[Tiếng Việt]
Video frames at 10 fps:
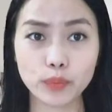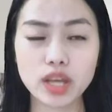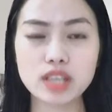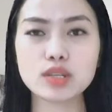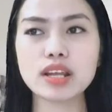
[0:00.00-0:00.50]

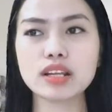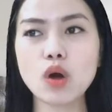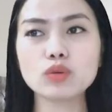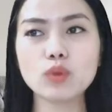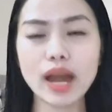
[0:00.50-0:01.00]
cho nên
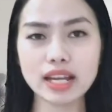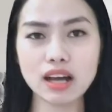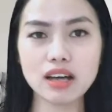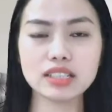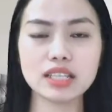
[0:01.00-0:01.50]
khôn ngoan
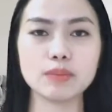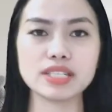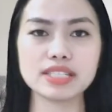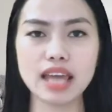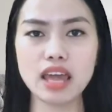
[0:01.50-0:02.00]
hơn thì mình
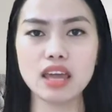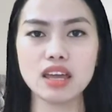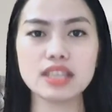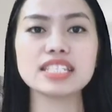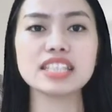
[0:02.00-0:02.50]
sẽ
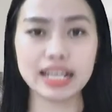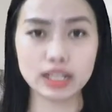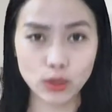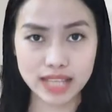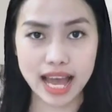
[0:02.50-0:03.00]
tránh
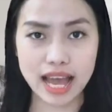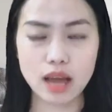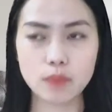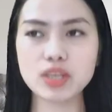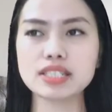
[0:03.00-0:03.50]
nó ra
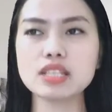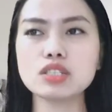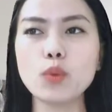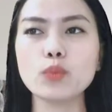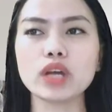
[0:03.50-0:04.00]
mình sẽ
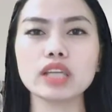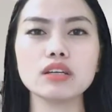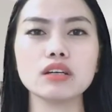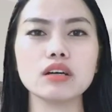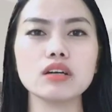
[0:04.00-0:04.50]
dùng những cái
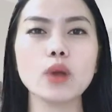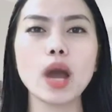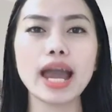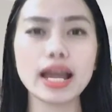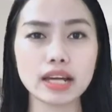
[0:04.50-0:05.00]
từ ngữ nó
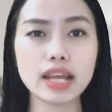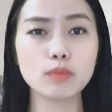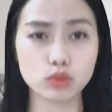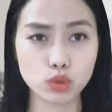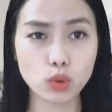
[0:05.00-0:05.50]
khác đi
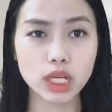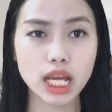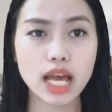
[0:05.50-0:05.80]
một chút